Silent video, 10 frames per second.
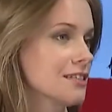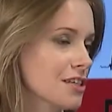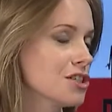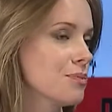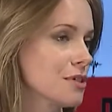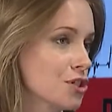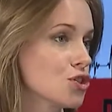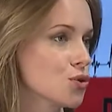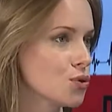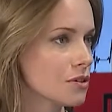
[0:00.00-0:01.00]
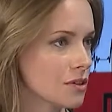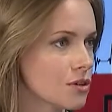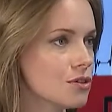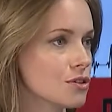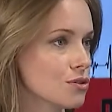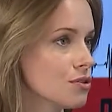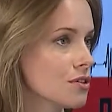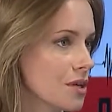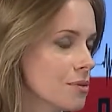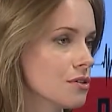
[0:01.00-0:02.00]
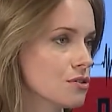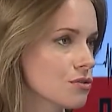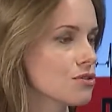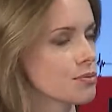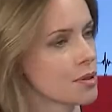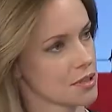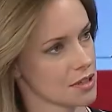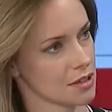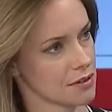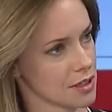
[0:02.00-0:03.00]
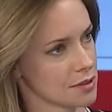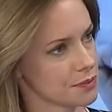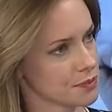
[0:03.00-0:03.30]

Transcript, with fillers: Расскажите, пожалуйста, что это такое, что это за метод, что он из себя представляет?